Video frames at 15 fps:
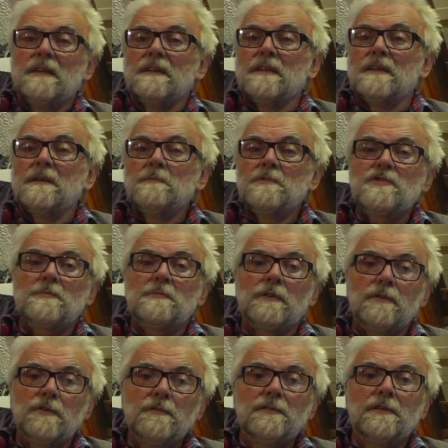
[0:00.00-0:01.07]
der himmlischen
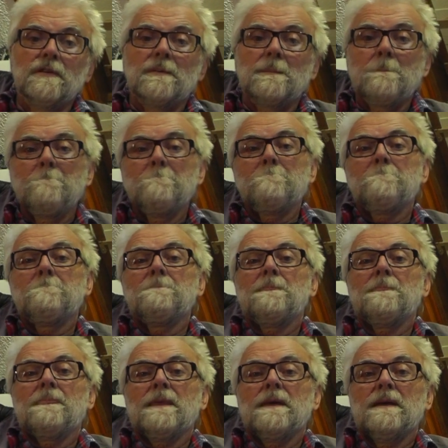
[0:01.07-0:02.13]
Berufung.
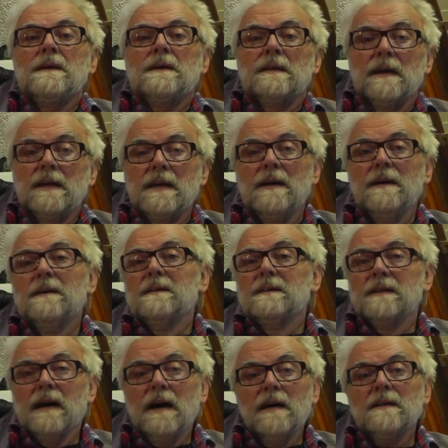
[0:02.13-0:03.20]
Naja,
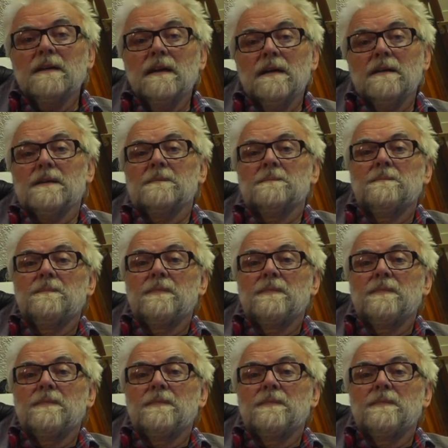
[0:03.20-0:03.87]
nachjagen.